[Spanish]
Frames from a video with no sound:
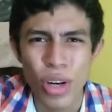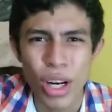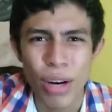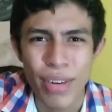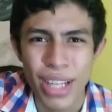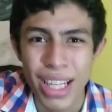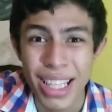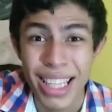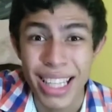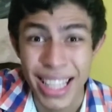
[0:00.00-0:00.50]
la
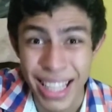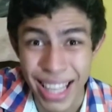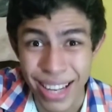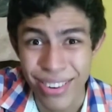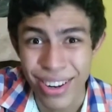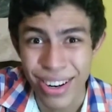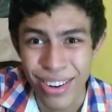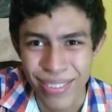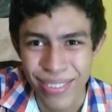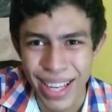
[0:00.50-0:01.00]
verdad.
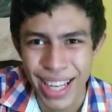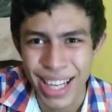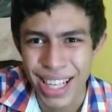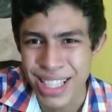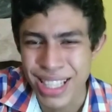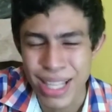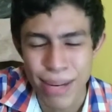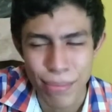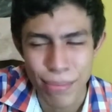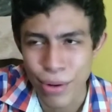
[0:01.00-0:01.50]
Quiero que lo vean,
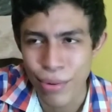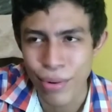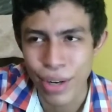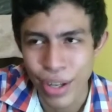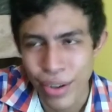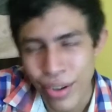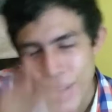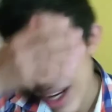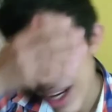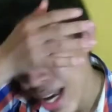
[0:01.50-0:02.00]
está muy
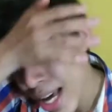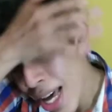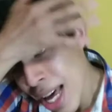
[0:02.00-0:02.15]
bueno.